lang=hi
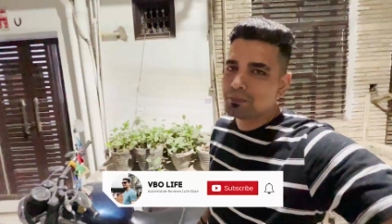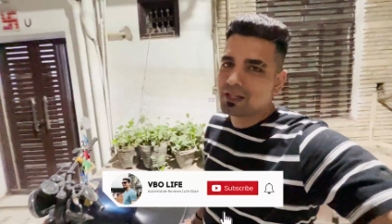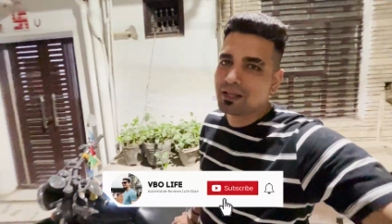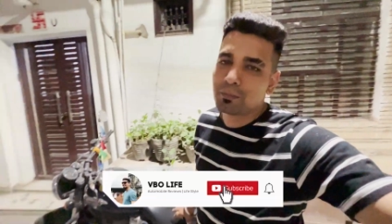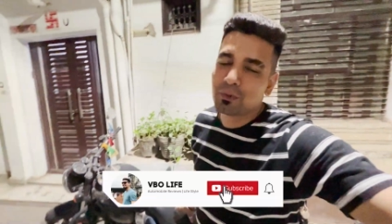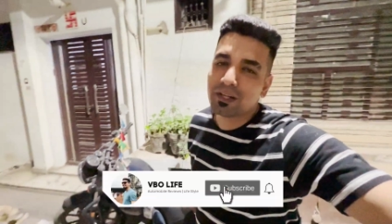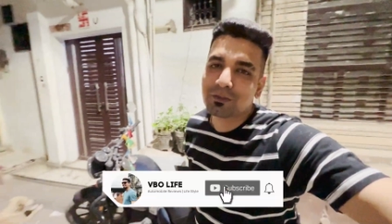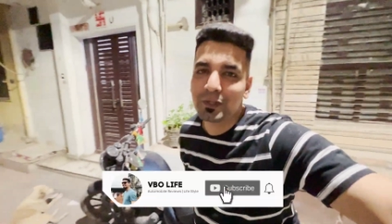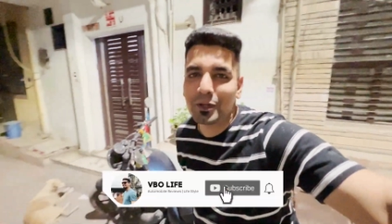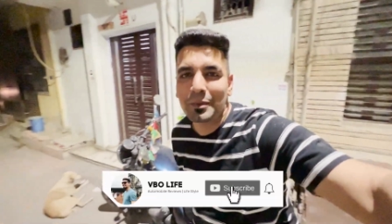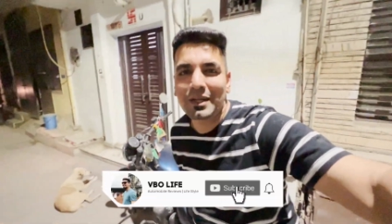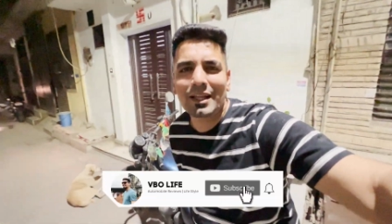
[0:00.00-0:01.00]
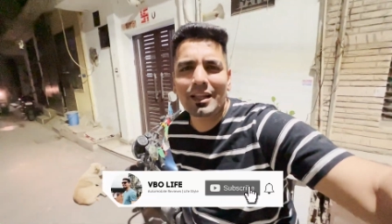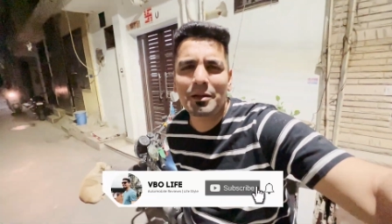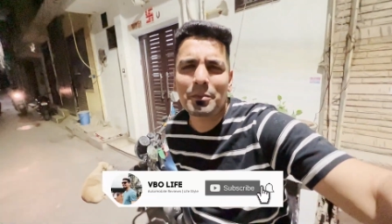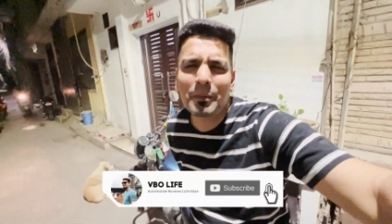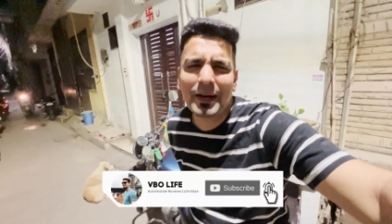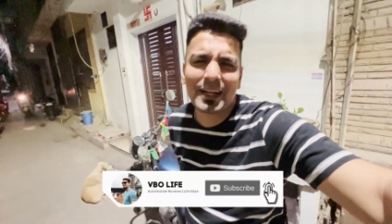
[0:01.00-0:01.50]
मिलते हैं आपको नेक्स्ट वीडियो में टेन दिन
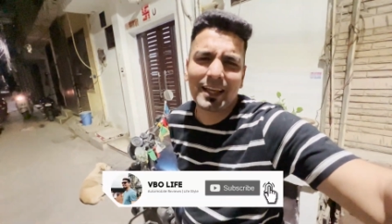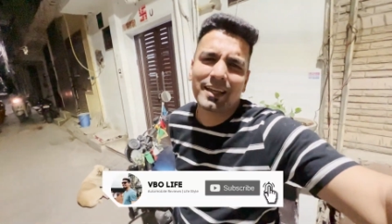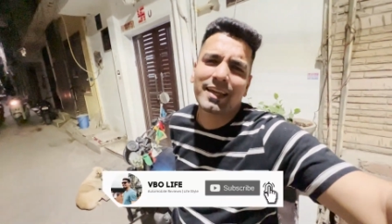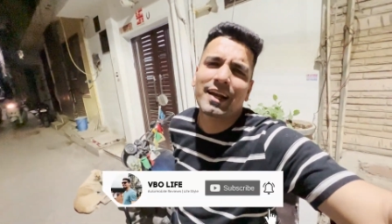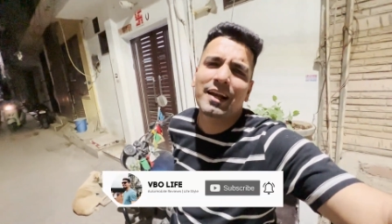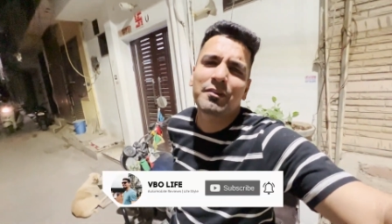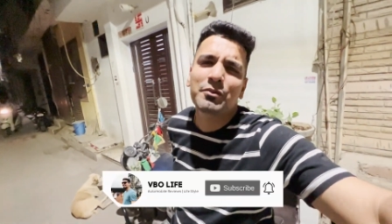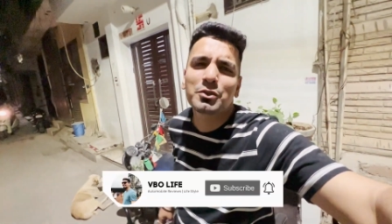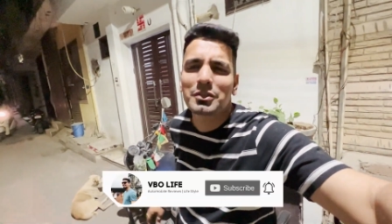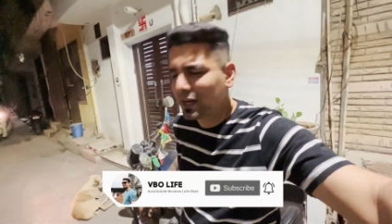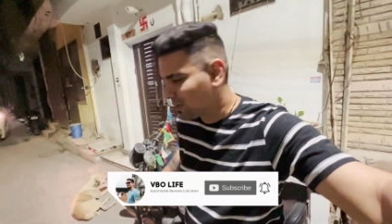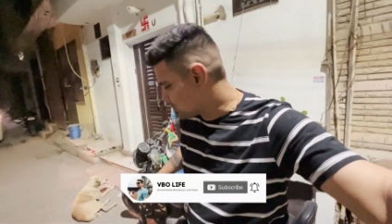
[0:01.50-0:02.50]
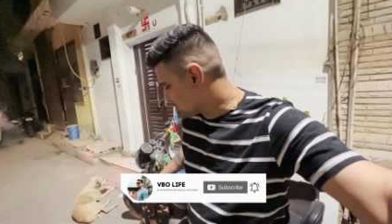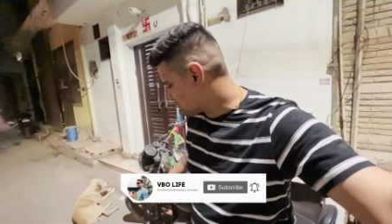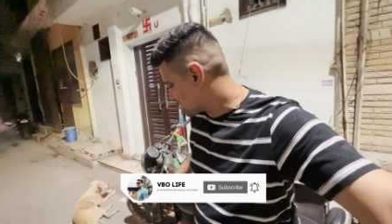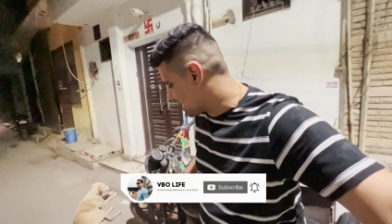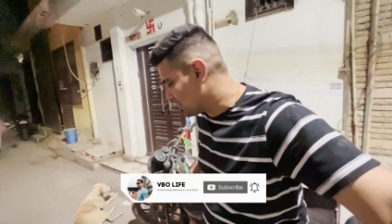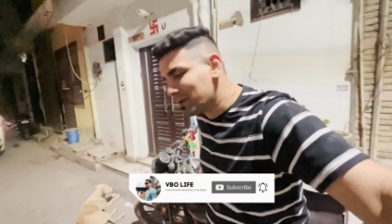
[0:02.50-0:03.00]
मोबाइल टेक केयर एंड लव यू चैनल को
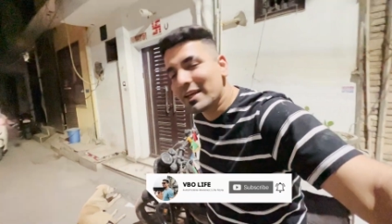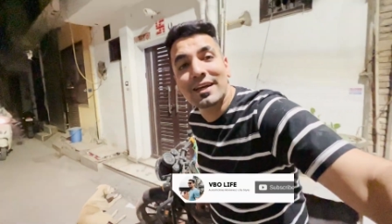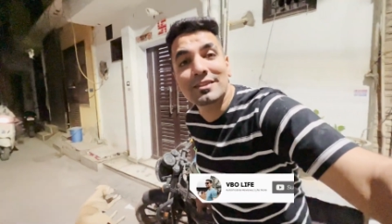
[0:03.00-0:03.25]
सब्सक्राइब नहीं किया